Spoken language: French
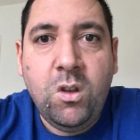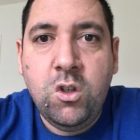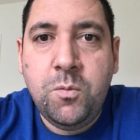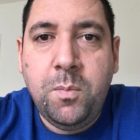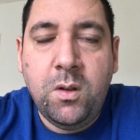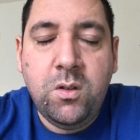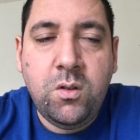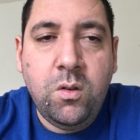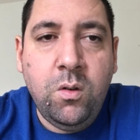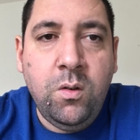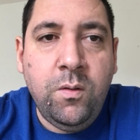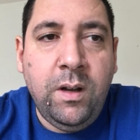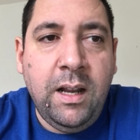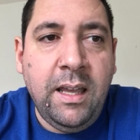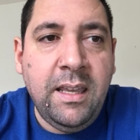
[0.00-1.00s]
Je pense que
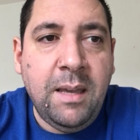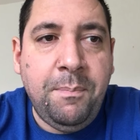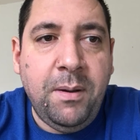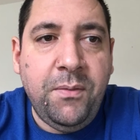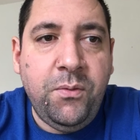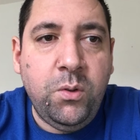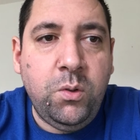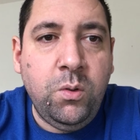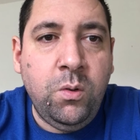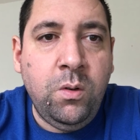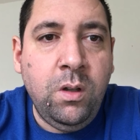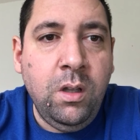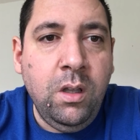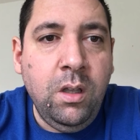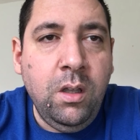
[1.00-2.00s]
voilà, il n'y a pas photo.